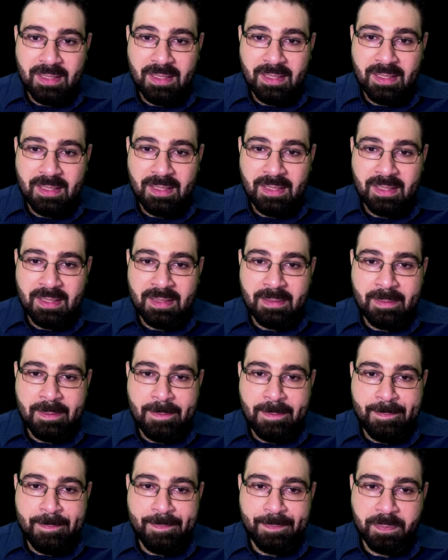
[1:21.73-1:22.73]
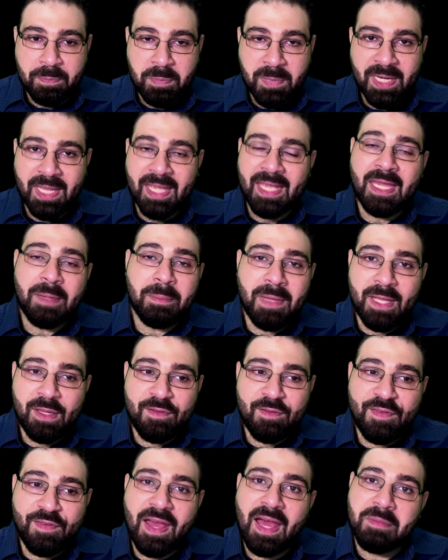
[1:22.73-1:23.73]
آه، من غير ما
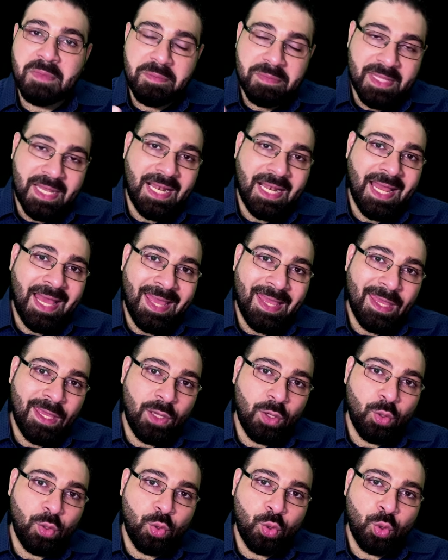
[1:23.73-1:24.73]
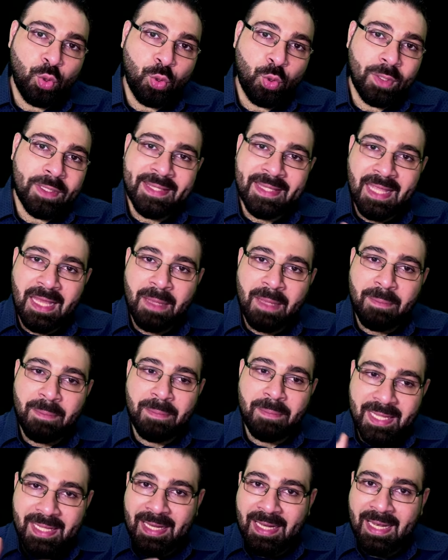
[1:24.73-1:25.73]
ينفهم من الآية أنه الدابة
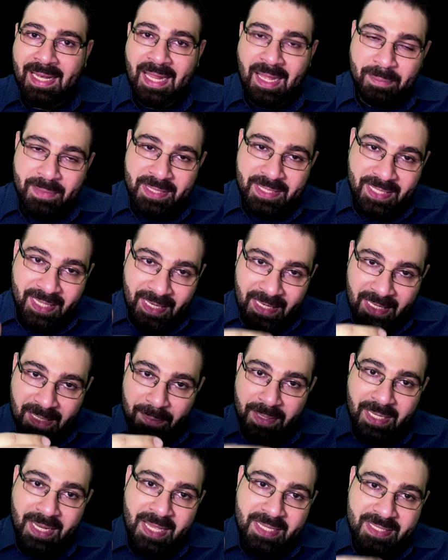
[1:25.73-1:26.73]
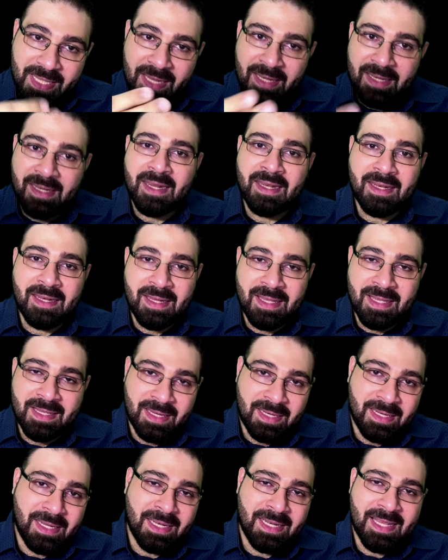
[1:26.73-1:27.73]
هي اللي عم تكلم الناس أن
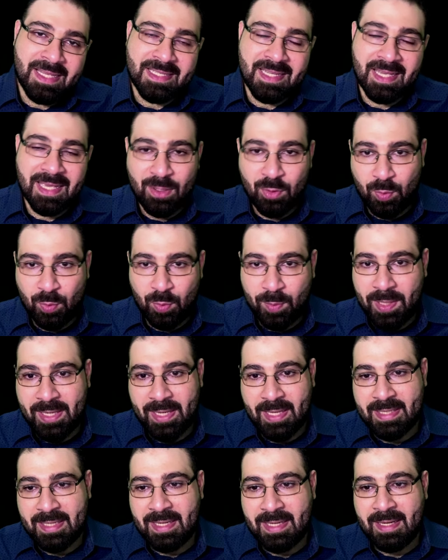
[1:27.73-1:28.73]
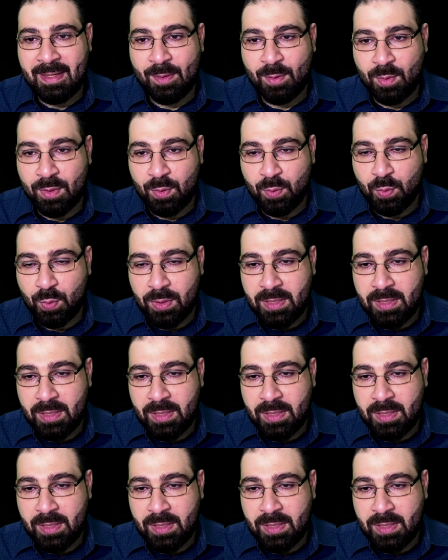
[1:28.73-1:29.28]
أن الناس كانوا بآياتنا لا يوقنون